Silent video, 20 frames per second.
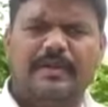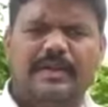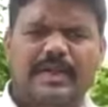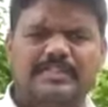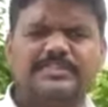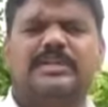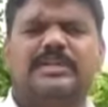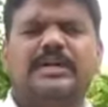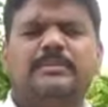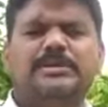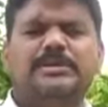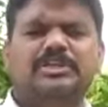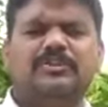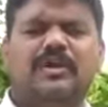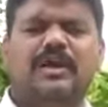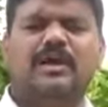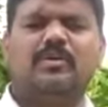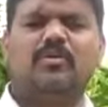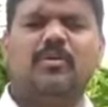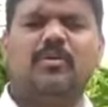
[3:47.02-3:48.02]
రాష్ట్ర కమిటీ
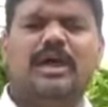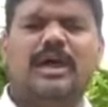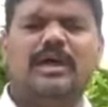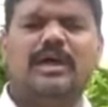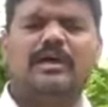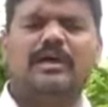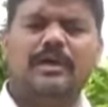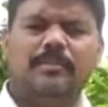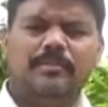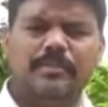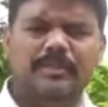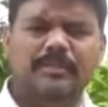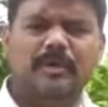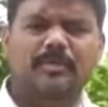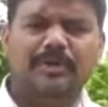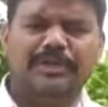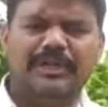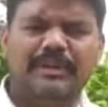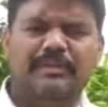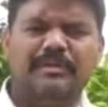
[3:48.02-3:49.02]
ద్వారా కూడా మేము
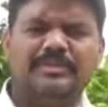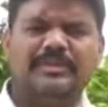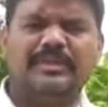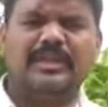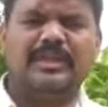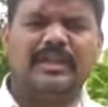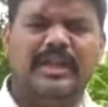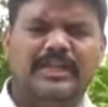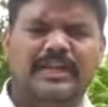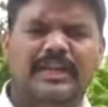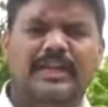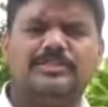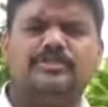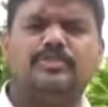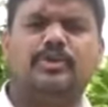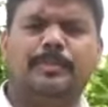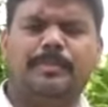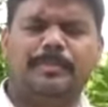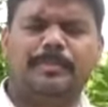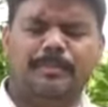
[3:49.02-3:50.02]
ముఖ్యమంత్రికి లేఖ
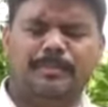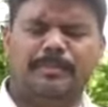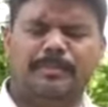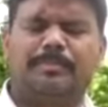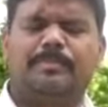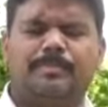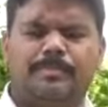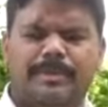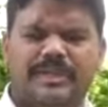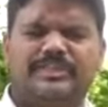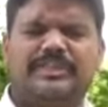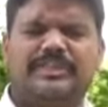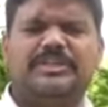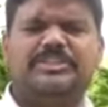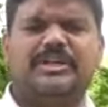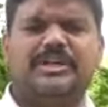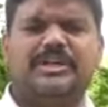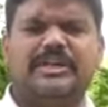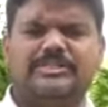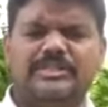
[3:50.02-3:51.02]
రాస్తూ
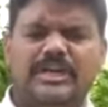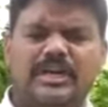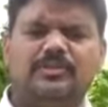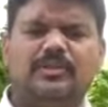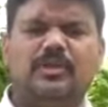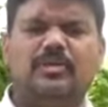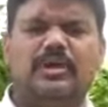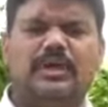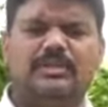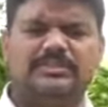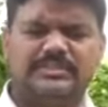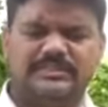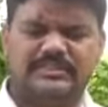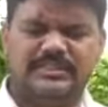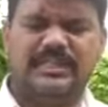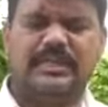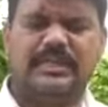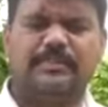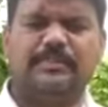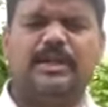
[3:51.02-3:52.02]
ప్రత్యక్షంగా సార్తో కూడా
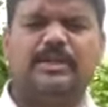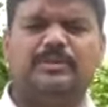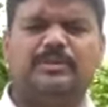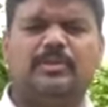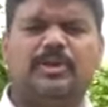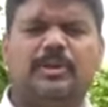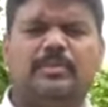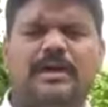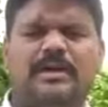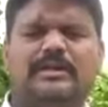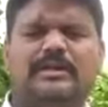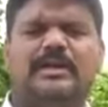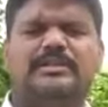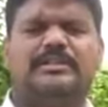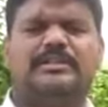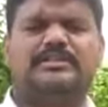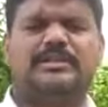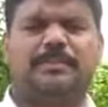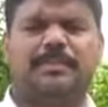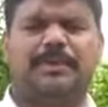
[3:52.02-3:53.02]
సీఎం గారితో కూడా
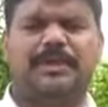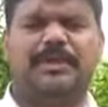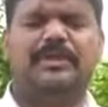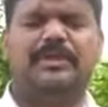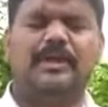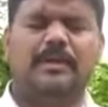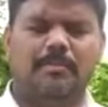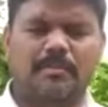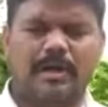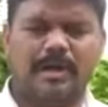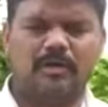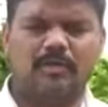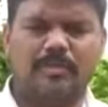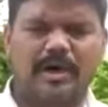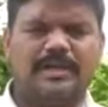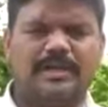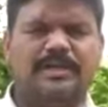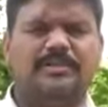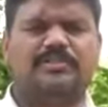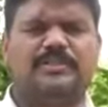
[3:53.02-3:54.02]
మాట్లాడదని చెప్పి మాకు
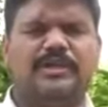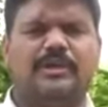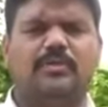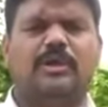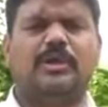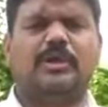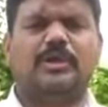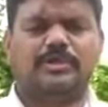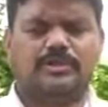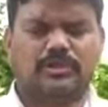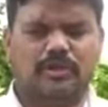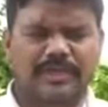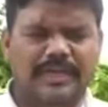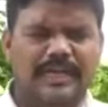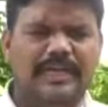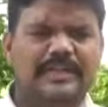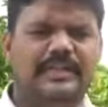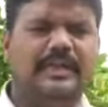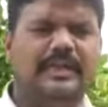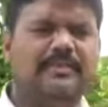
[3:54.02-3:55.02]
మాటిచ్చారు సో
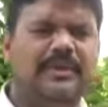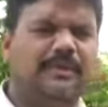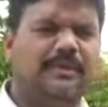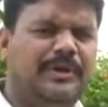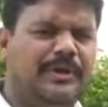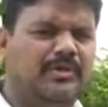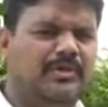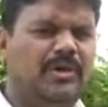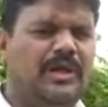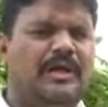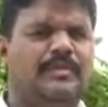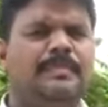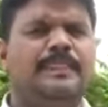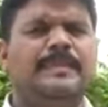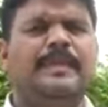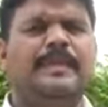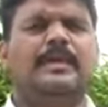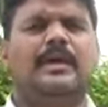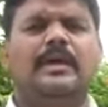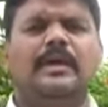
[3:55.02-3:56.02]
ఏది ఏమైనప్పటికీ కూడా
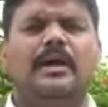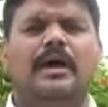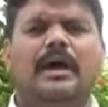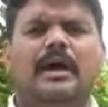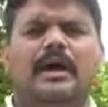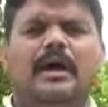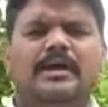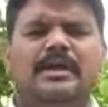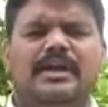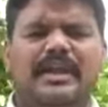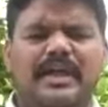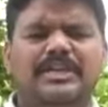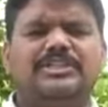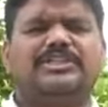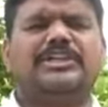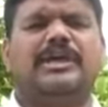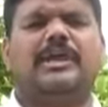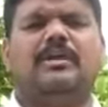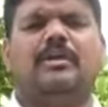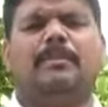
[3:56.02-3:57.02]

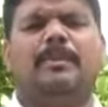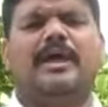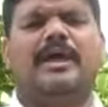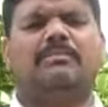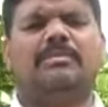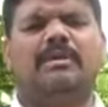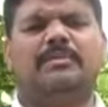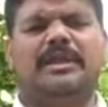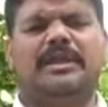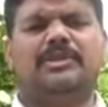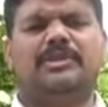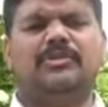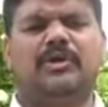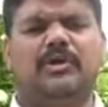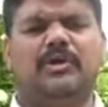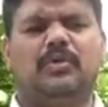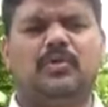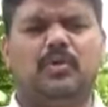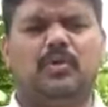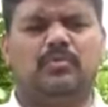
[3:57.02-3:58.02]
కళాశాలలు ప్రారంభమయ్యేంత
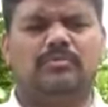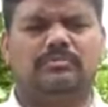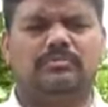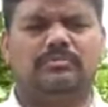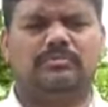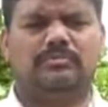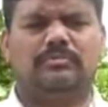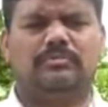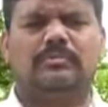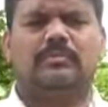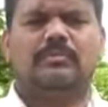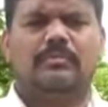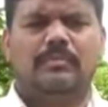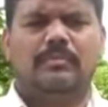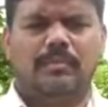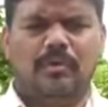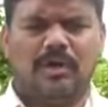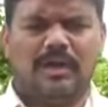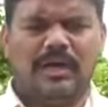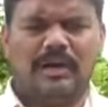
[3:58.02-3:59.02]
వరకు
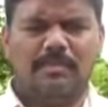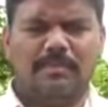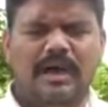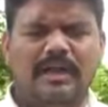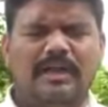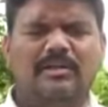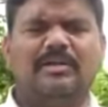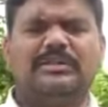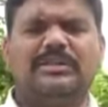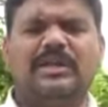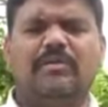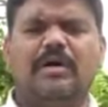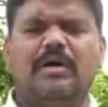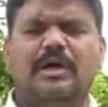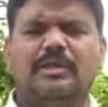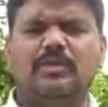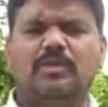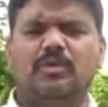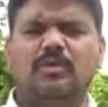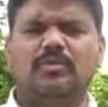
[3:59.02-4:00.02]
ఒక
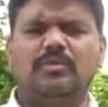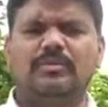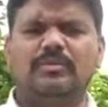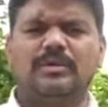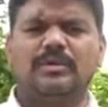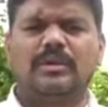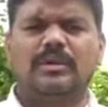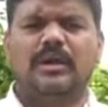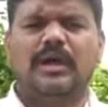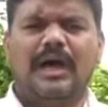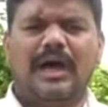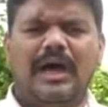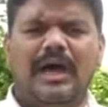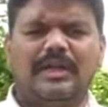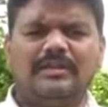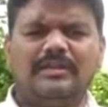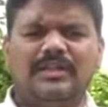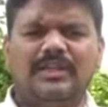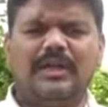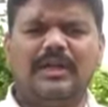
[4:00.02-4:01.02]
మానవతావాదులు
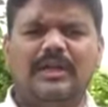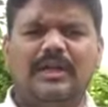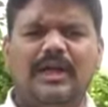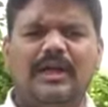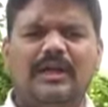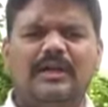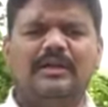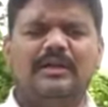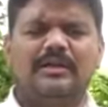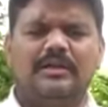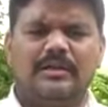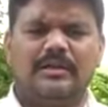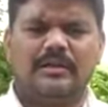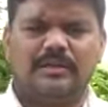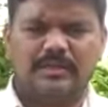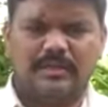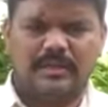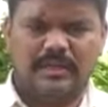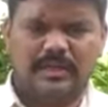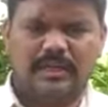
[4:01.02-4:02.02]
ఆర్థికంగా
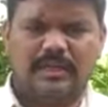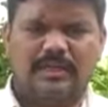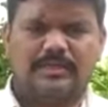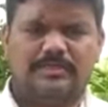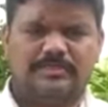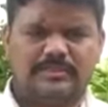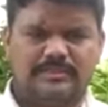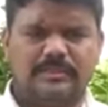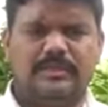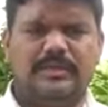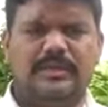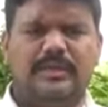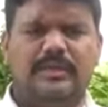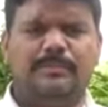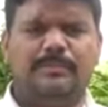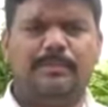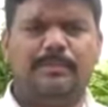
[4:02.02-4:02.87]
ఈ